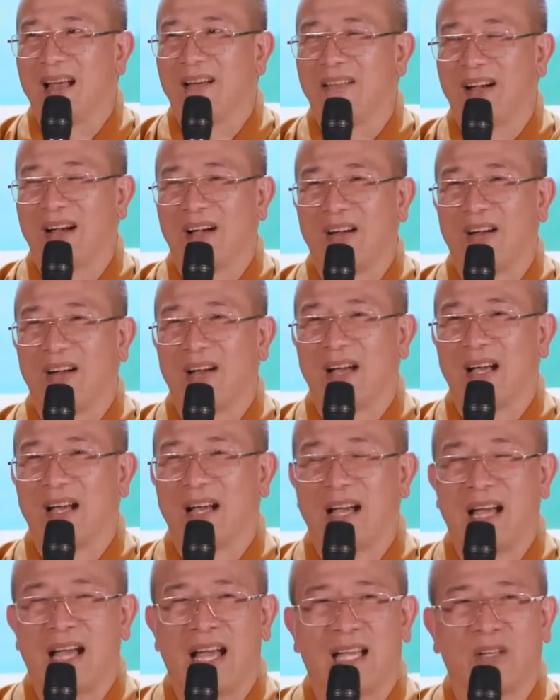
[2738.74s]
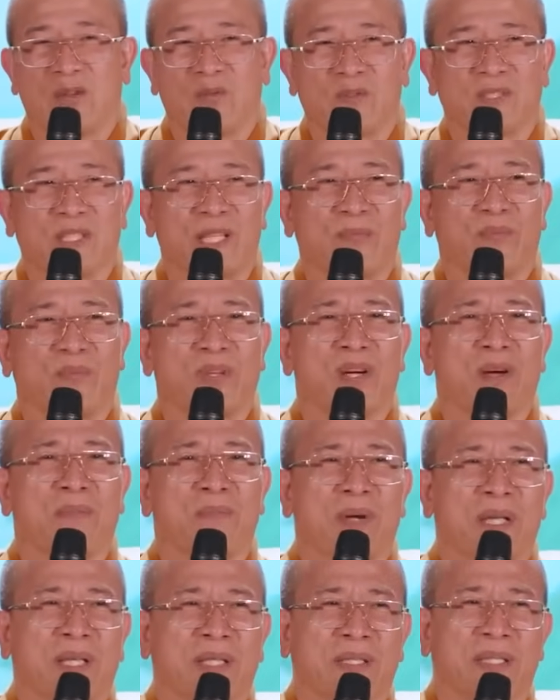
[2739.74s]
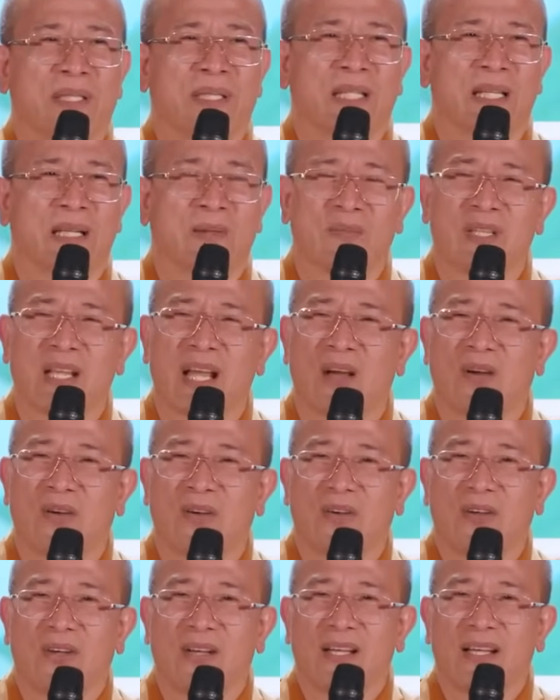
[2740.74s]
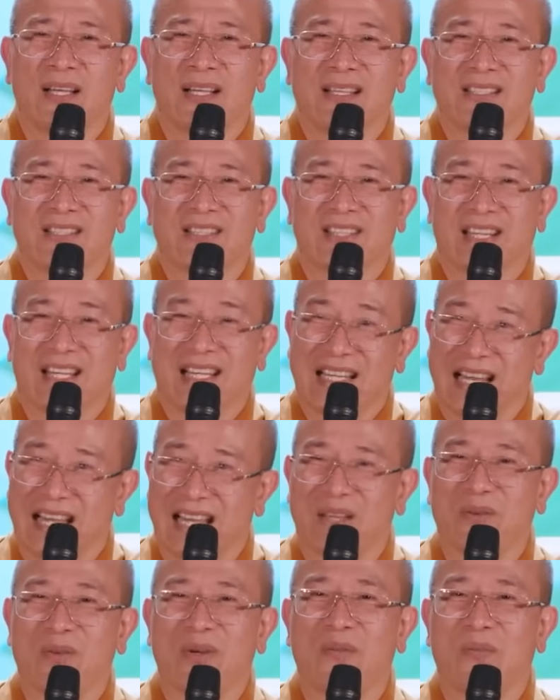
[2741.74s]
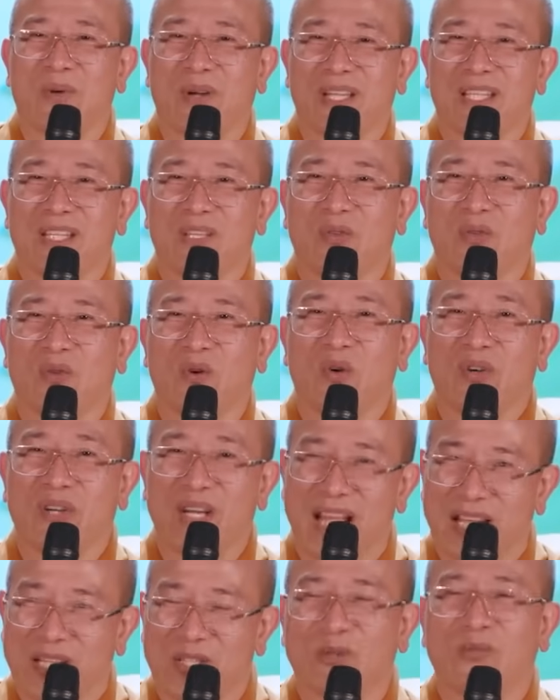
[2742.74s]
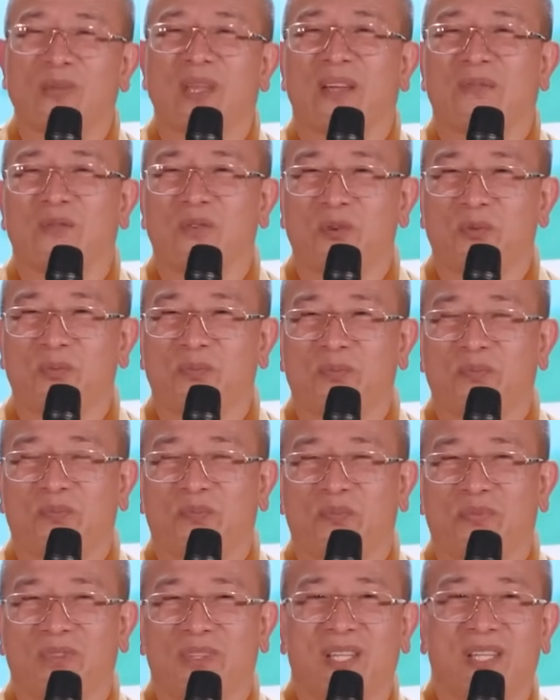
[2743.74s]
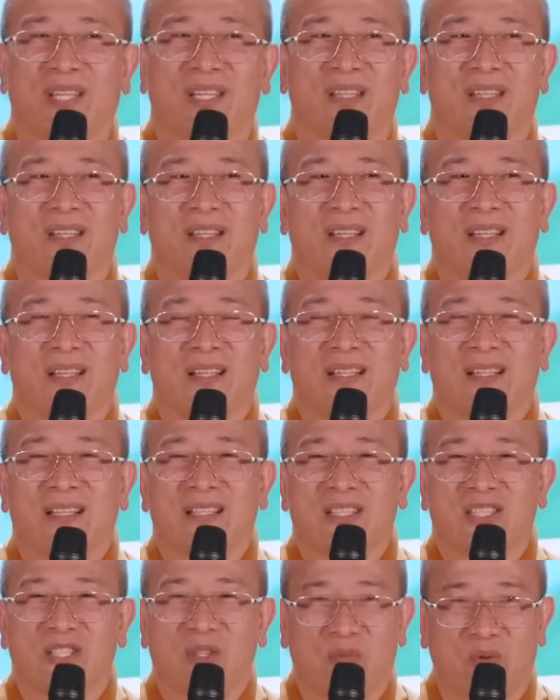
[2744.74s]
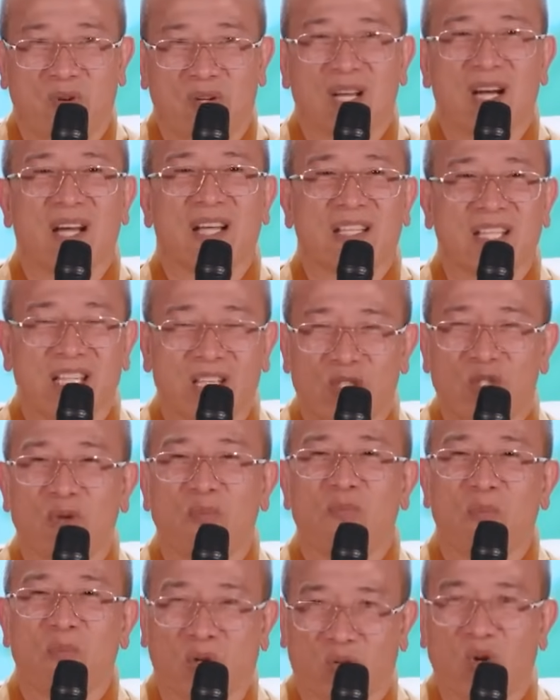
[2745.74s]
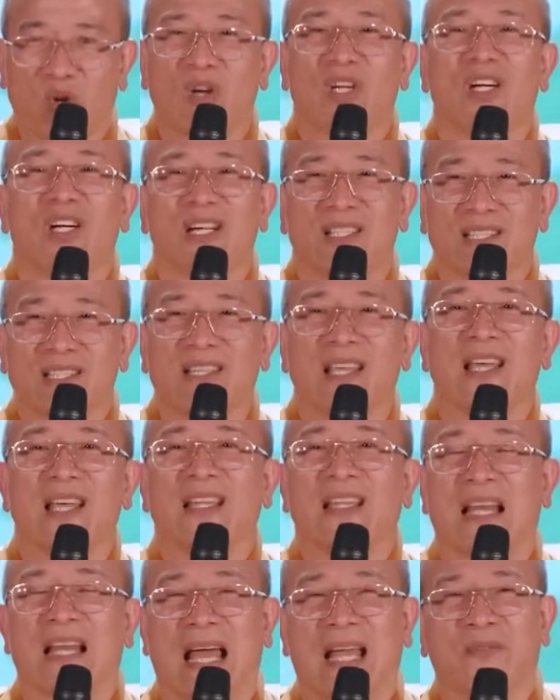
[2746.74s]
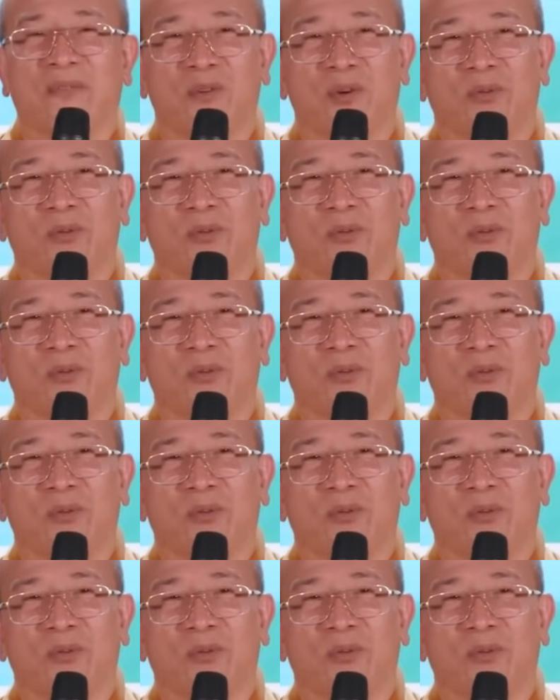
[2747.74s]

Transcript: Và ai cũng xem thường mình, thế thì làm sao? Cho nên cái này cũng là một cái yếu tố để chúng ta hạnh phúc. Thì trong cuộc đời nhìn chung một con người như thế thì là hạnh